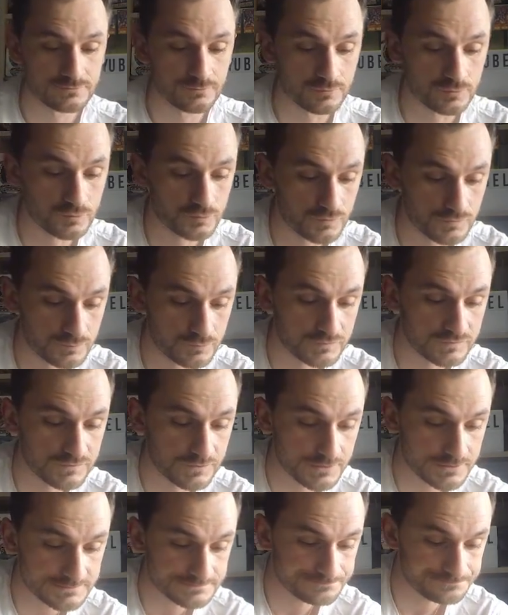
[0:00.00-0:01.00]
Donc 12
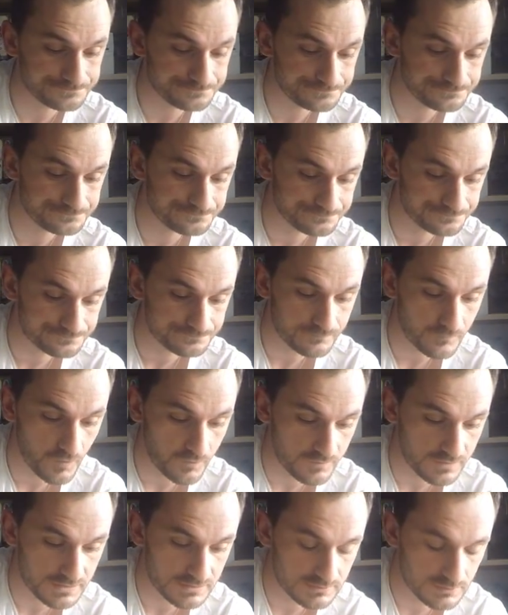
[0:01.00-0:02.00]
boosters,
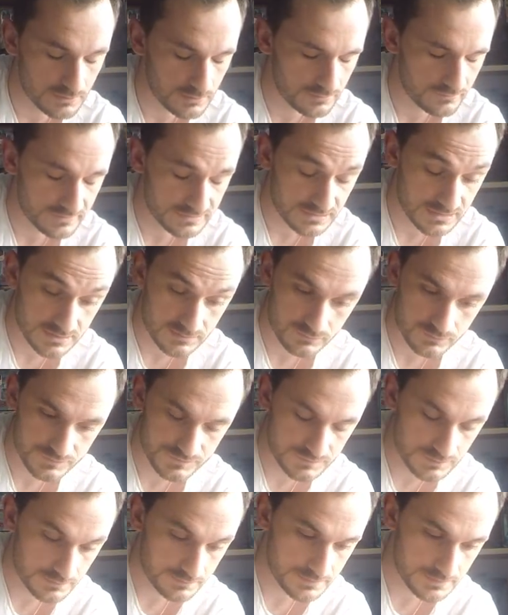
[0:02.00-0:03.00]
on va, 24
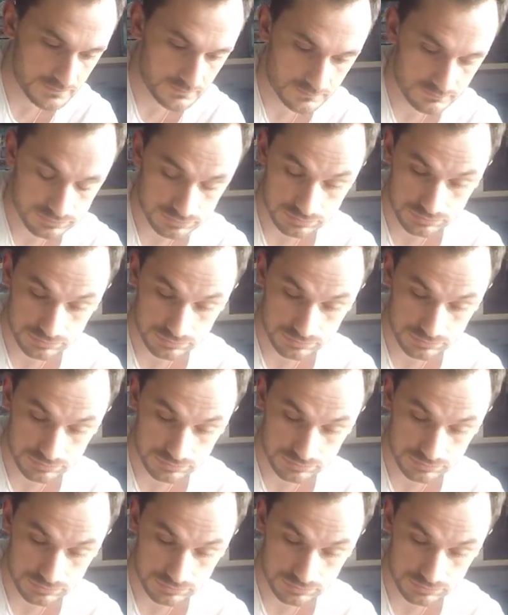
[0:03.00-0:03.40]
boosters pardon,